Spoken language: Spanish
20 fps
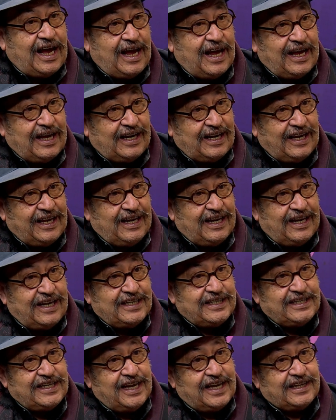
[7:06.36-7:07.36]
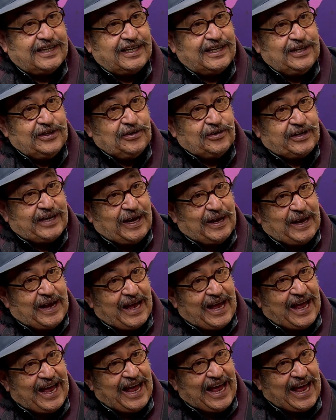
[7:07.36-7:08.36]
la iglesia ha tenido que
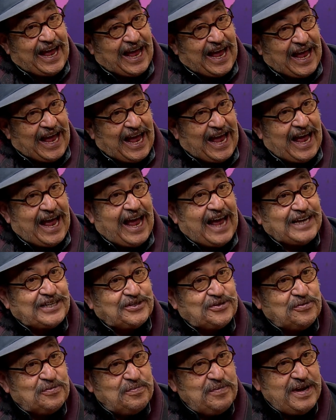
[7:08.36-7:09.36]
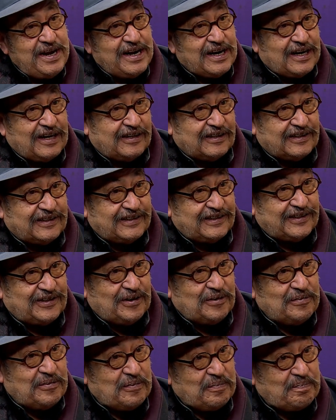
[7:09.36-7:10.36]
asumirlas
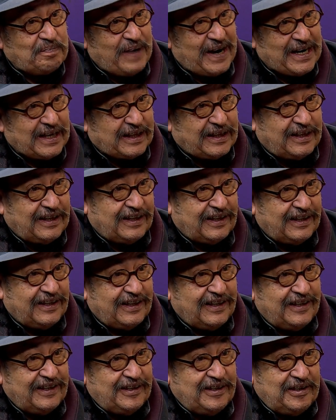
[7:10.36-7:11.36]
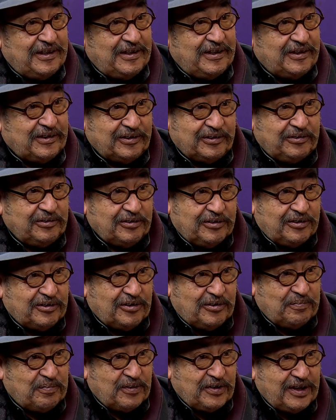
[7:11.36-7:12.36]
como parte. No,
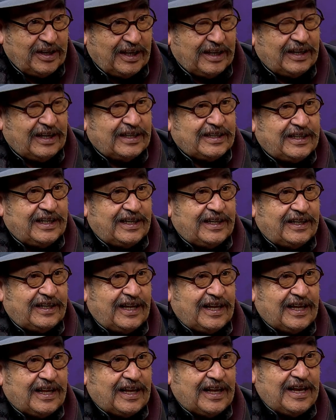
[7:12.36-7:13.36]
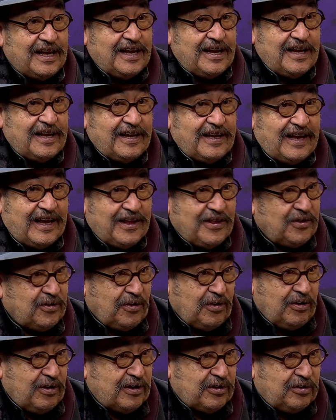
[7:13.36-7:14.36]
no, podían hacer nada. En
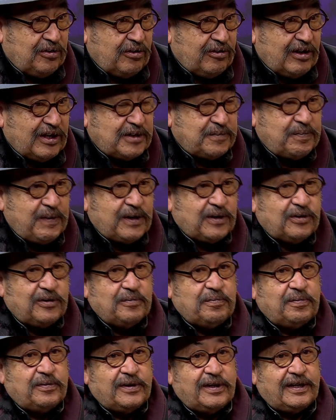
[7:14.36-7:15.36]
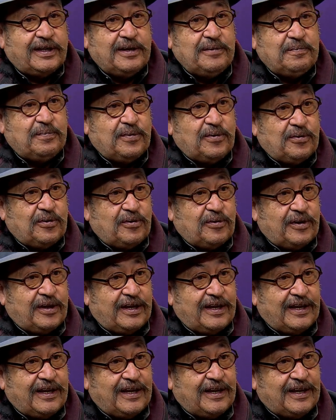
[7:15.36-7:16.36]
todo, en todo aspecto, por ejemplo,
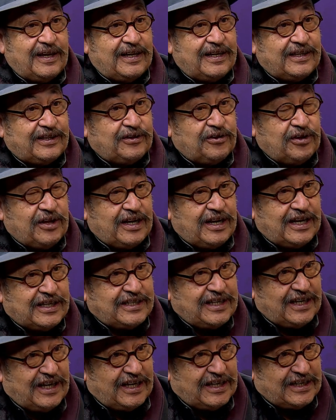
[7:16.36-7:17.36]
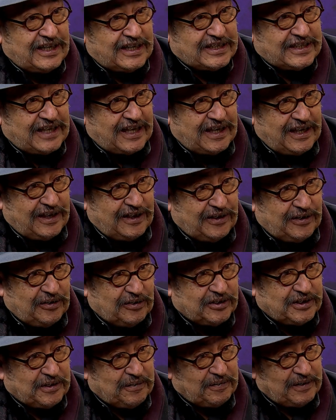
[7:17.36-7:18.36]
eh, todas las iglesias de
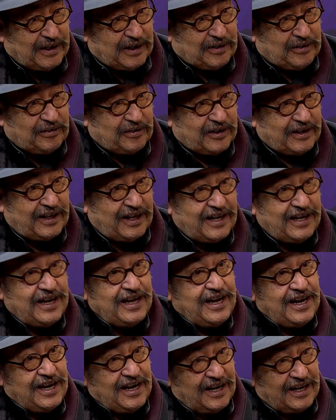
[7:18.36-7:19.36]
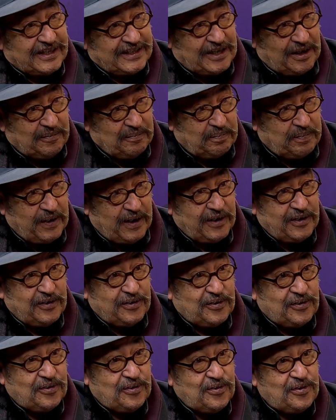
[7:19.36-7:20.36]
indios se van a acordar, San
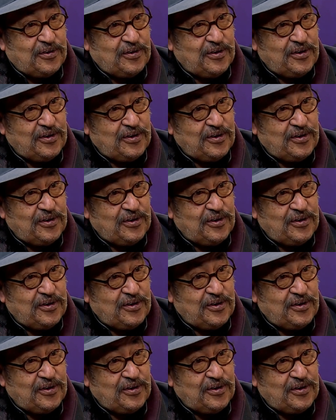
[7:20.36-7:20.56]
Pedro,